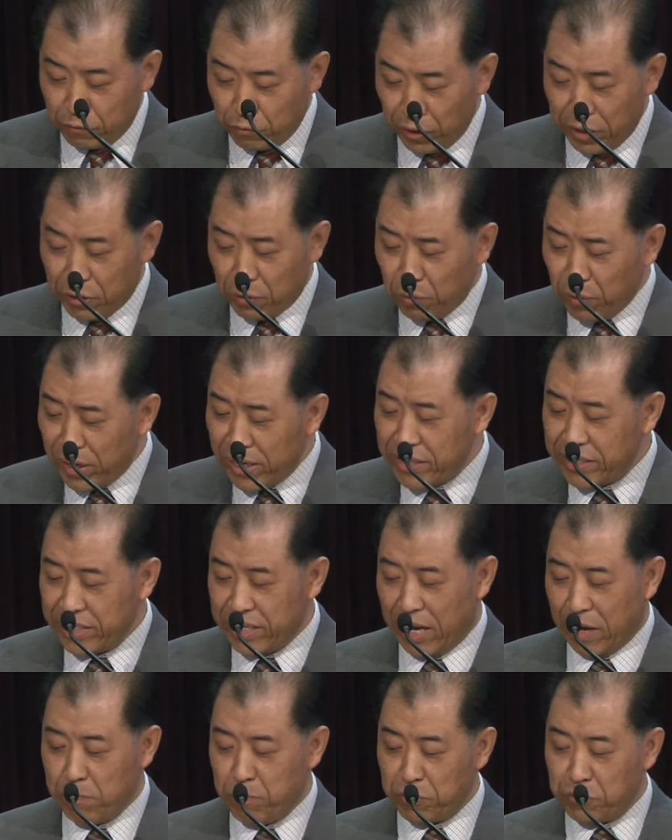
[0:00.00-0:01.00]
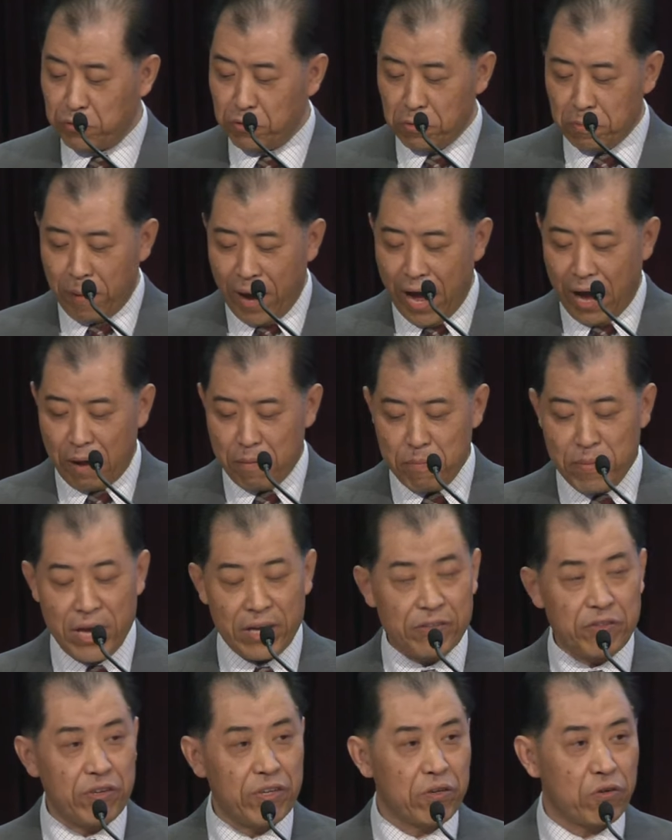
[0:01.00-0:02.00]
对危险不惧怕，
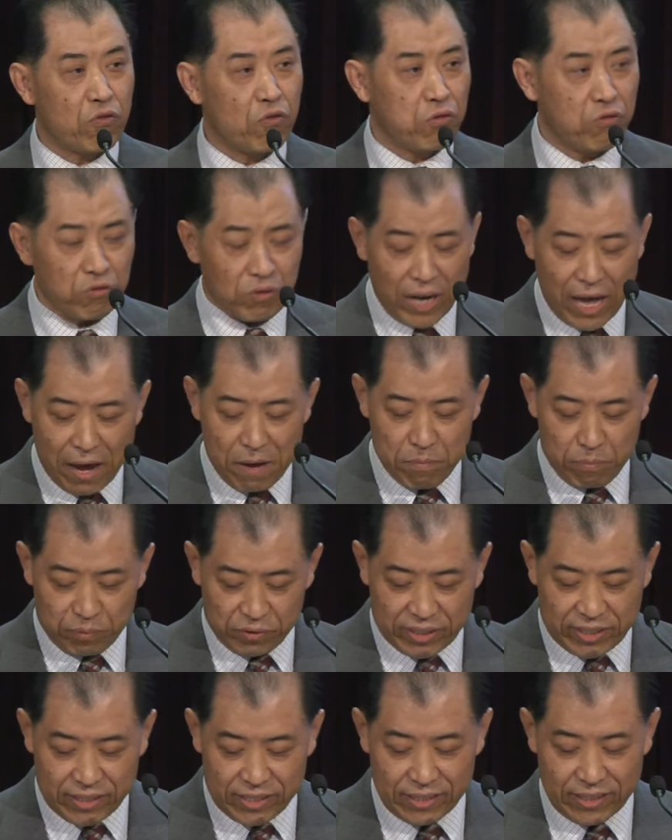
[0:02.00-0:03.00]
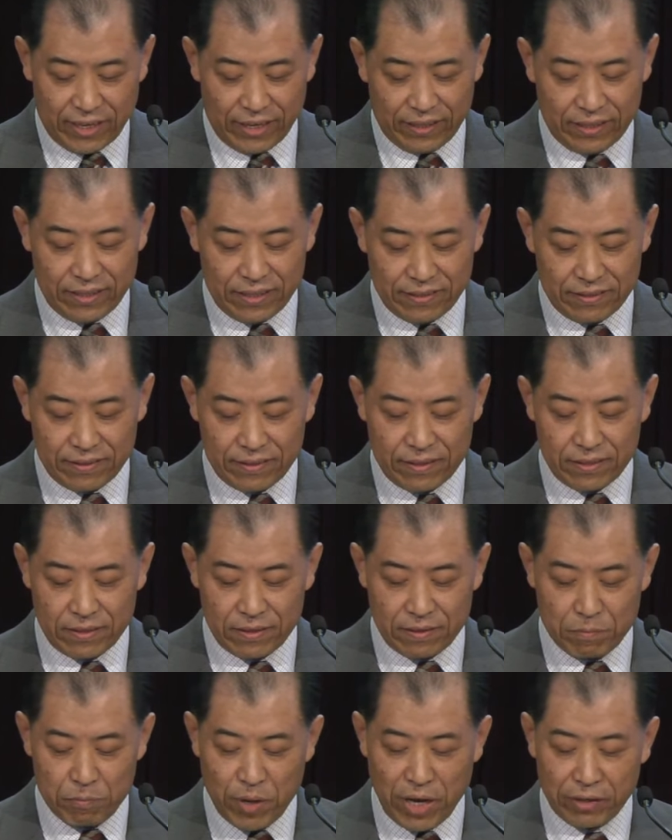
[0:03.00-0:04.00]
面对苦难不气馁，
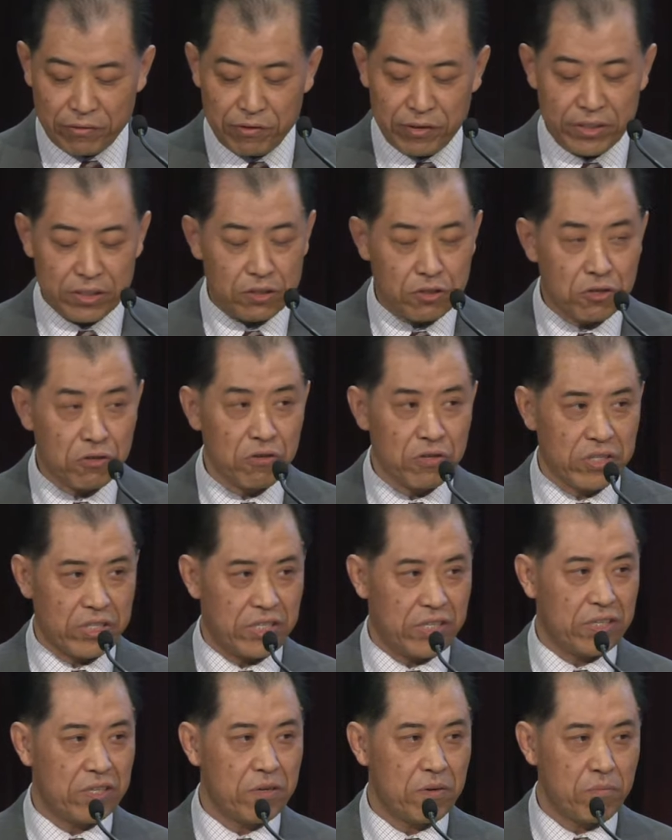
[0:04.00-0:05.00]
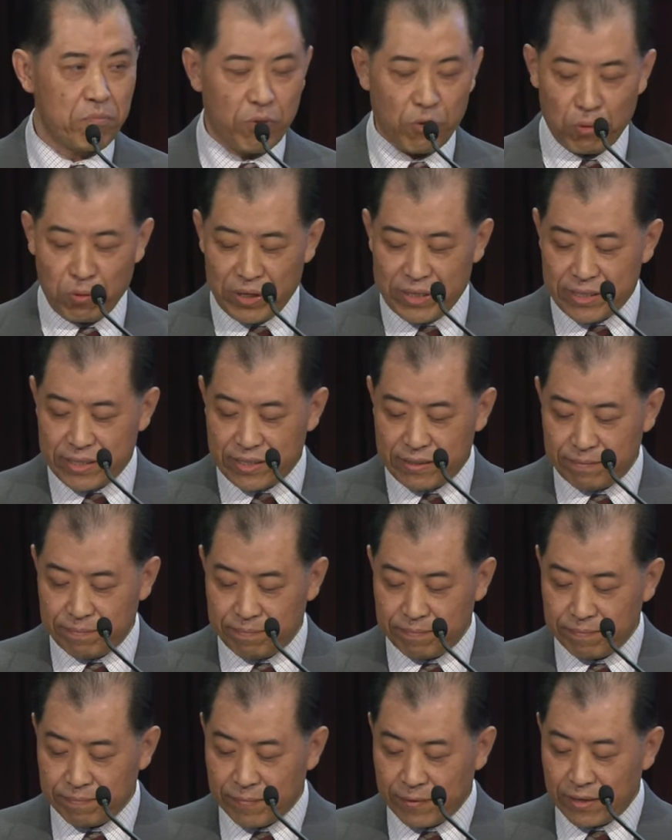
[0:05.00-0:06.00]
面对挫折不灰心。
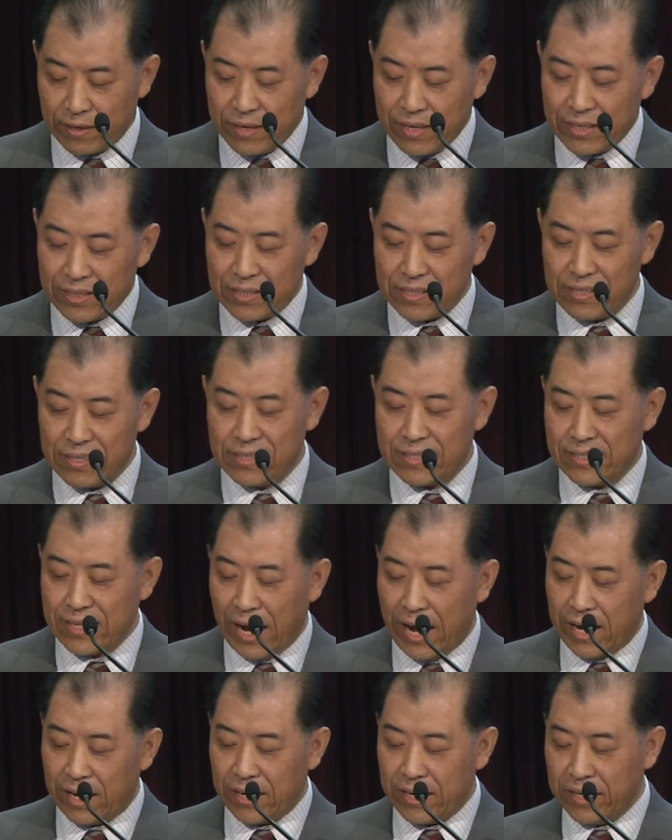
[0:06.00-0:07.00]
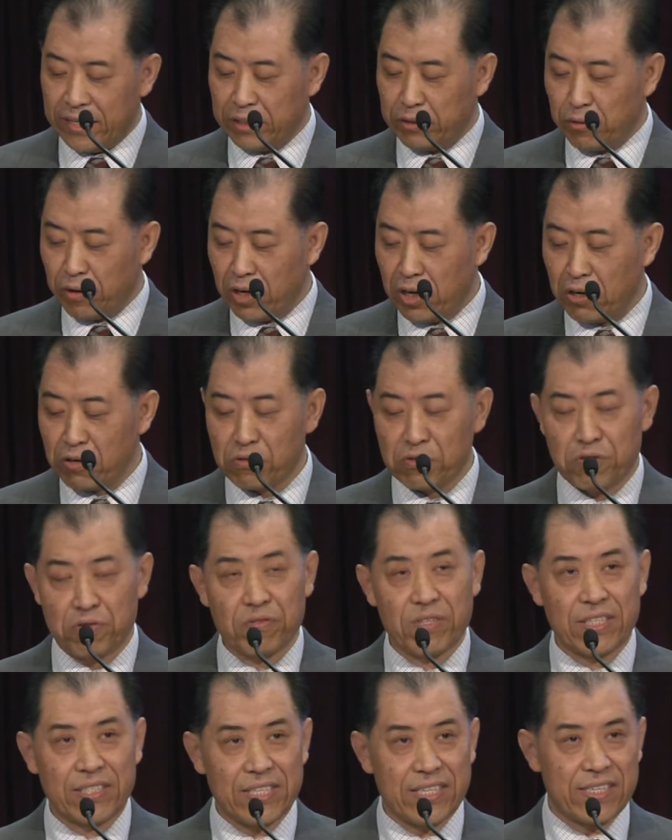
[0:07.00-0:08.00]
这是在《哥林多后书》
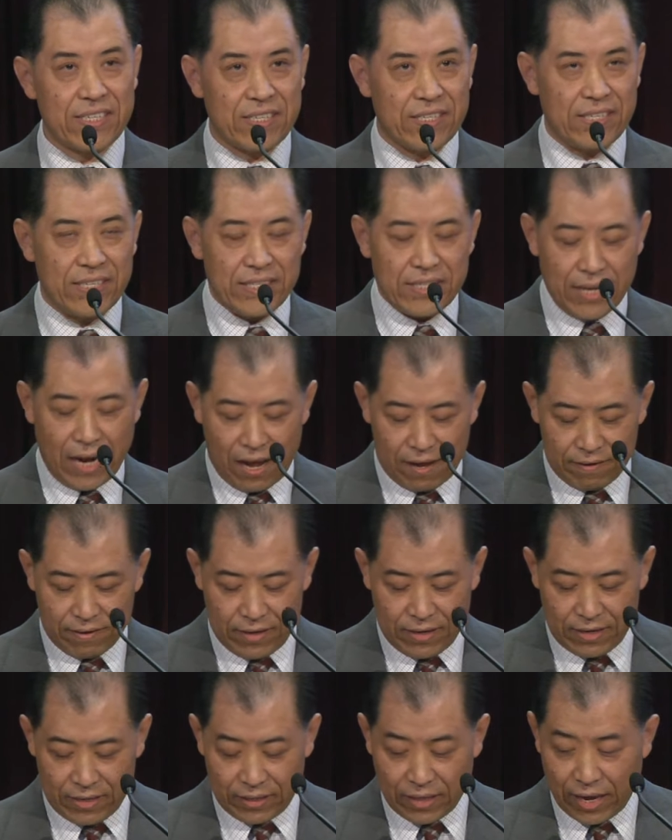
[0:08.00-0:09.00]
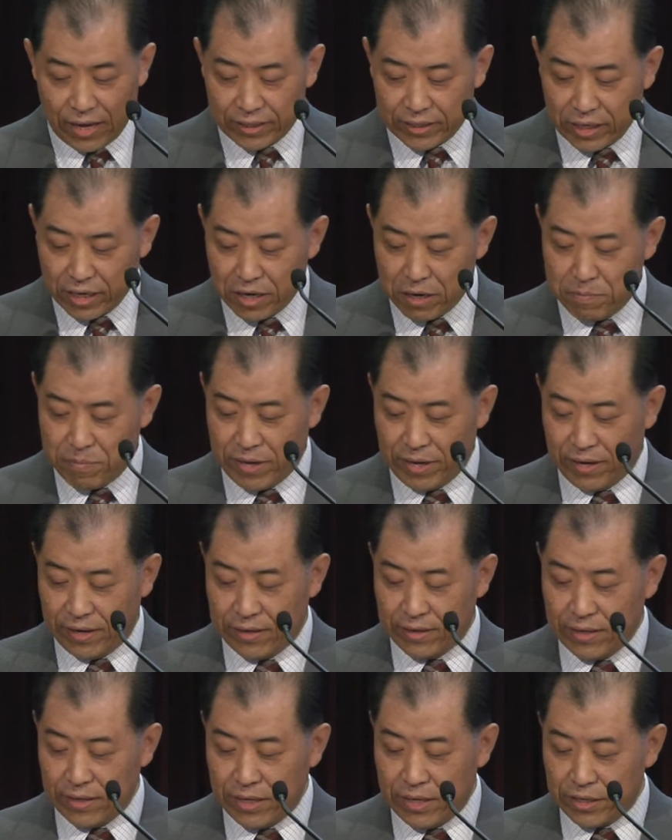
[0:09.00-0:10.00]
的第十一章，他特别
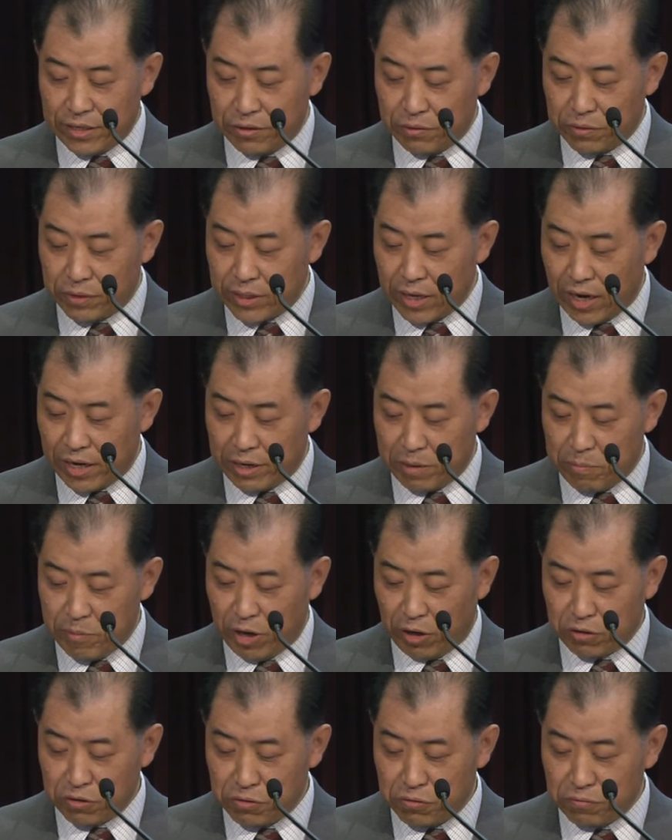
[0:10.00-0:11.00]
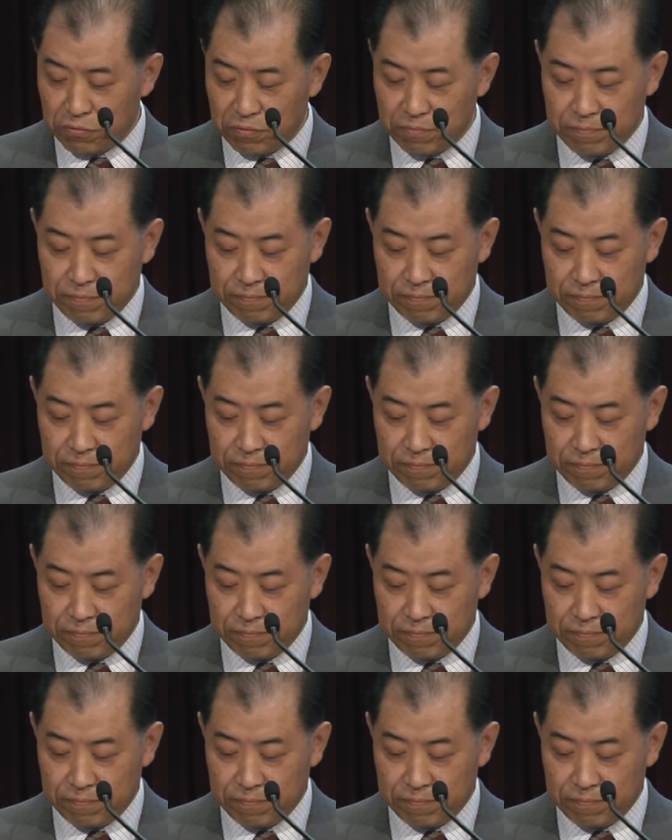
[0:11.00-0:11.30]
有这样的描述。